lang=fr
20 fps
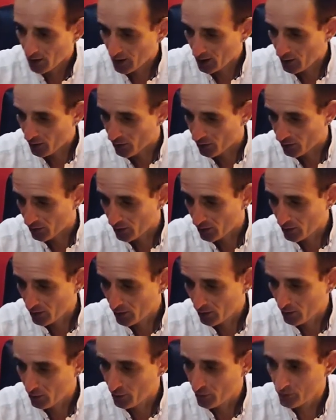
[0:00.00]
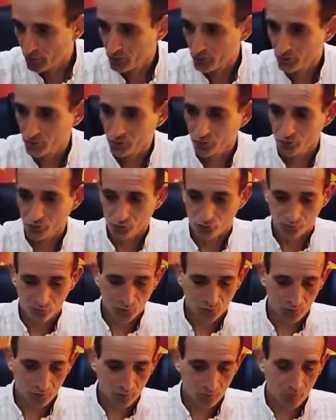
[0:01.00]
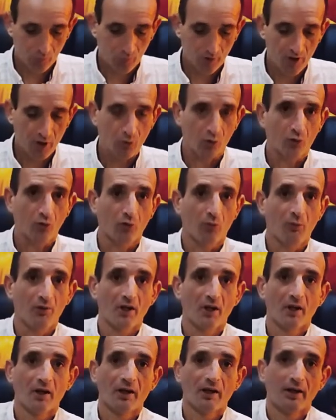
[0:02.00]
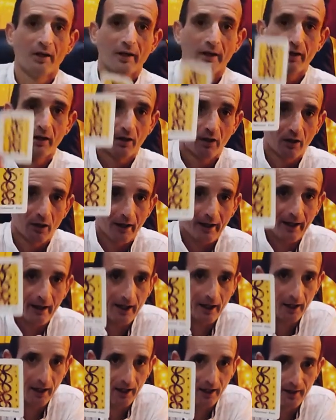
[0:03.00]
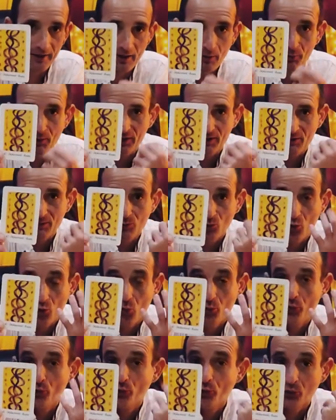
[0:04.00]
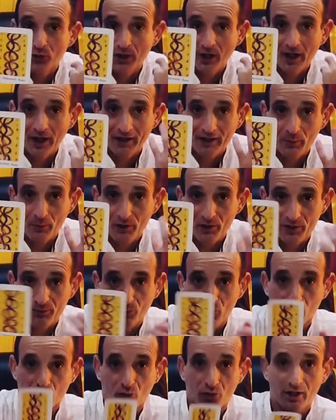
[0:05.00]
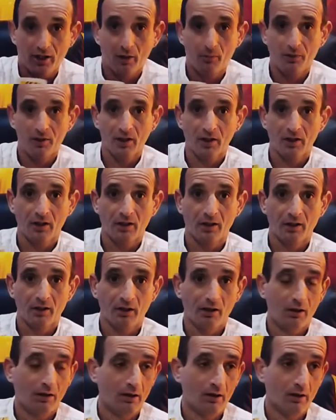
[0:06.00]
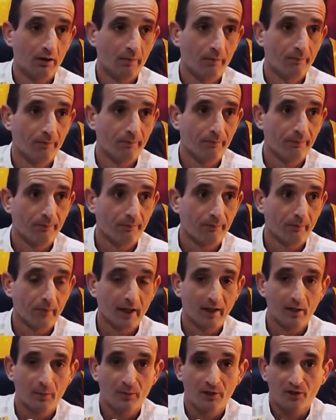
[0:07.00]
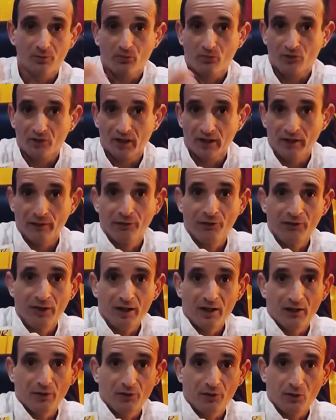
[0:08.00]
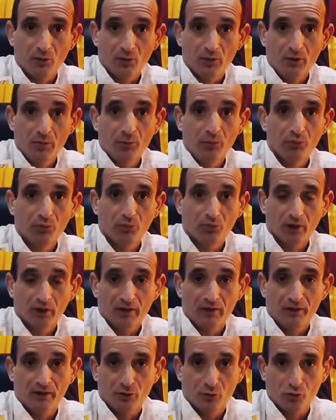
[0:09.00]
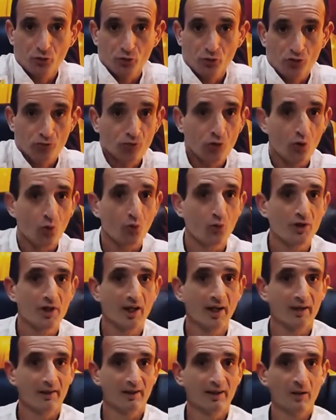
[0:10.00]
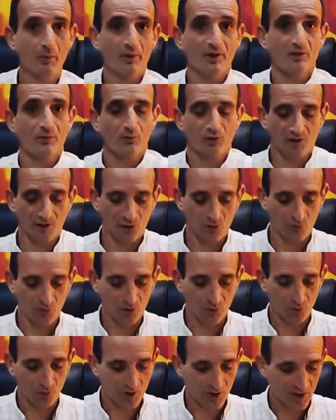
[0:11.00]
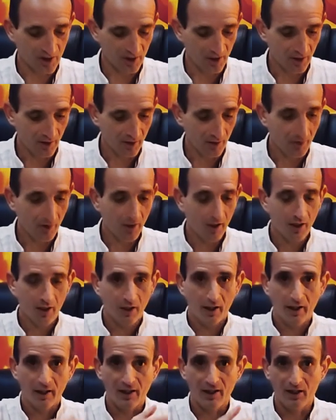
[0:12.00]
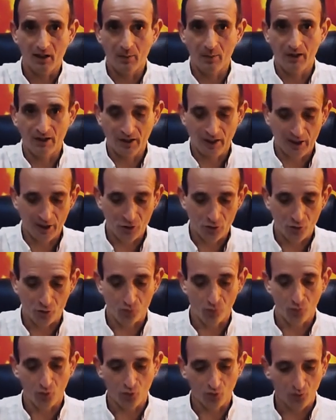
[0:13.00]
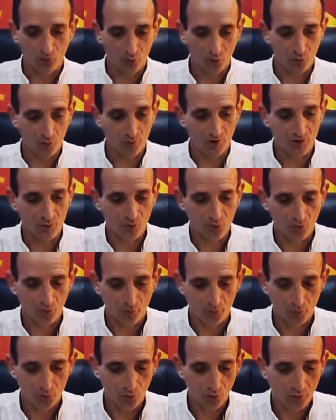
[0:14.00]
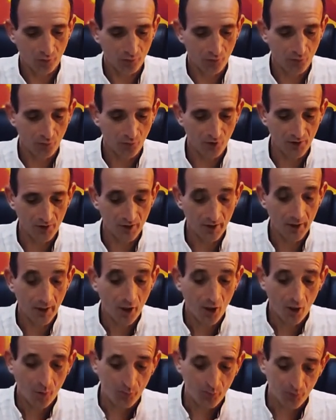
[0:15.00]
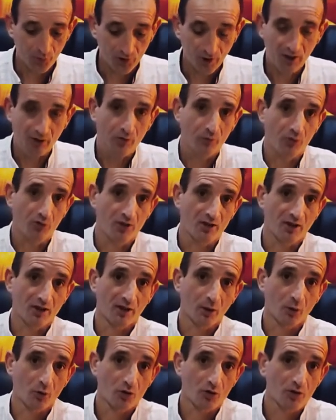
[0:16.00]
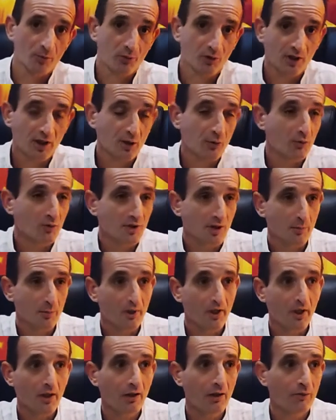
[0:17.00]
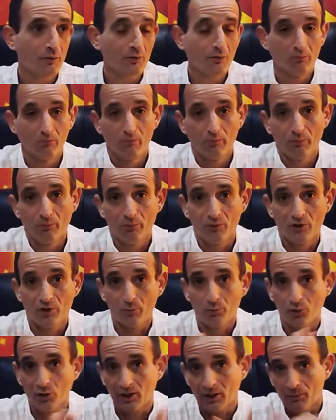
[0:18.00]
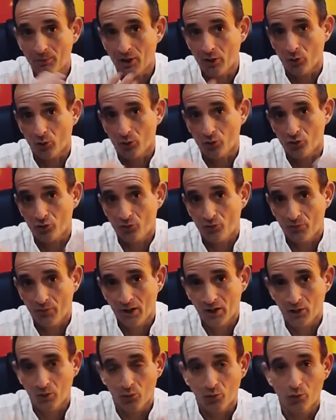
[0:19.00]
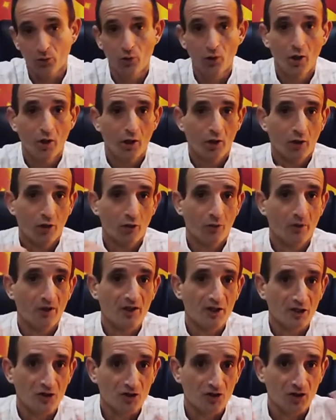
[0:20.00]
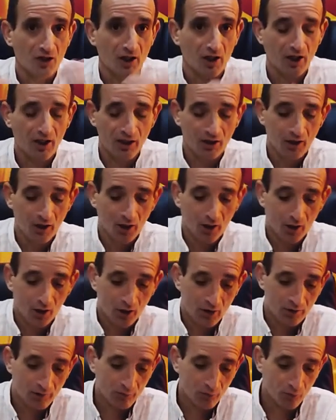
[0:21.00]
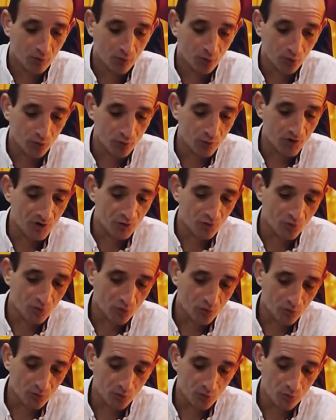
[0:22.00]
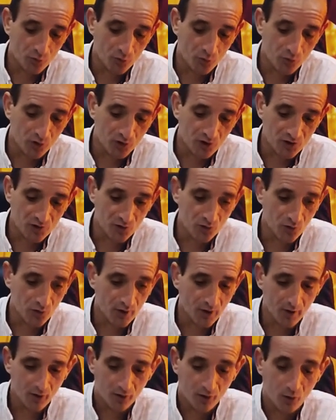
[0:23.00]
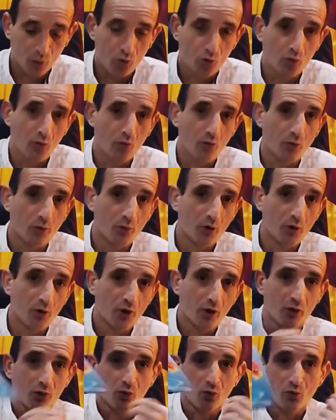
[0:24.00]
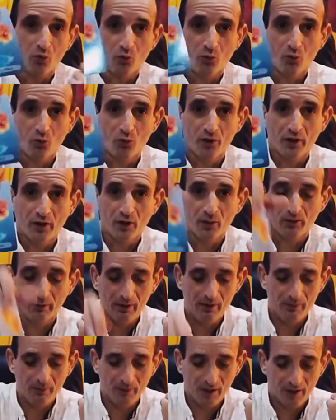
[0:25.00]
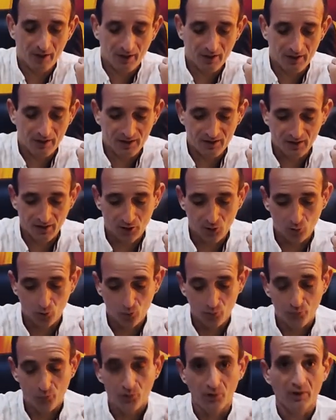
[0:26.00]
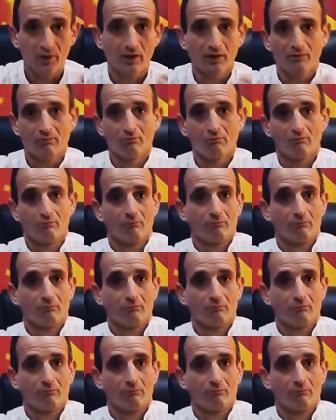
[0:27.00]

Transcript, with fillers: Alors, le changement. Vous voyez, on retrouve bien un déplacement, on peut nous dire un déplacement, donc il y a bien euh, un déplacement que vous allez faire, effectuer pour aller vers ce changement où il y a un déplacement de situation qui arrive et qui amène un changement dans votre maison, dans votre foyer. Peut-être que vous vous interrogez, peut-être que vous n'êtes pas, vous êtes peut-être malheureuse ou malheureux de manière générale. Dans votre maison, on se pose beaucoup de questions, hein, on retrouve le bonheur, donc on a quand même des inquiétudes peut-être